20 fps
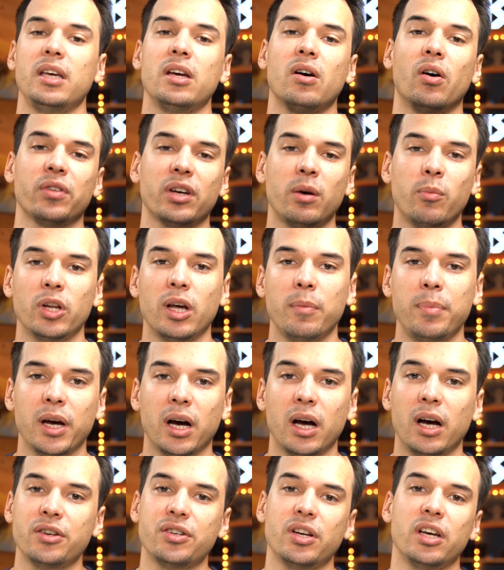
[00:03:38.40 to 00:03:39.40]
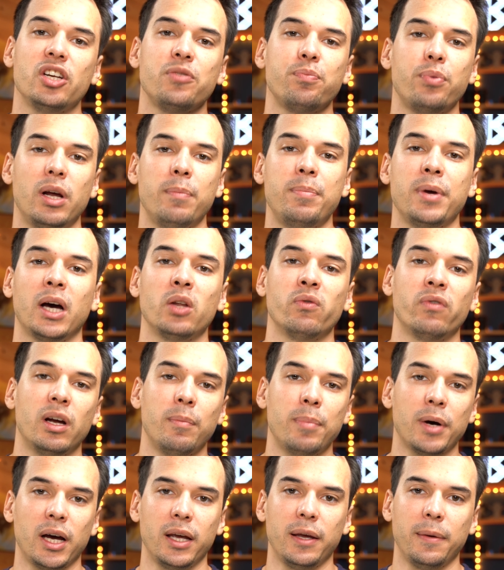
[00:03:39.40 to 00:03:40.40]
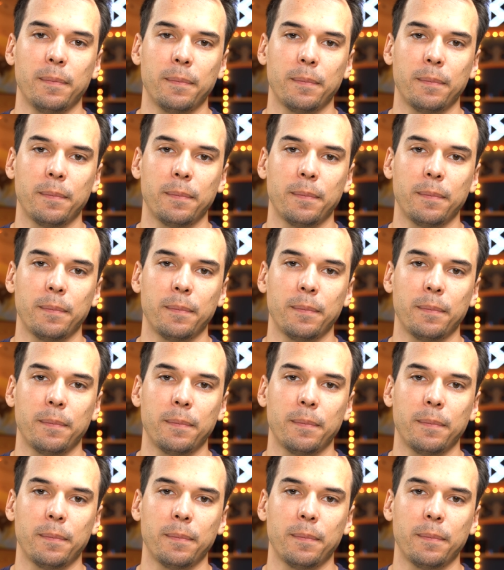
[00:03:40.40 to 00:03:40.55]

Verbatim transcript: il rentre à mon appairage et je peux l'appairer à nouveau l'appareil.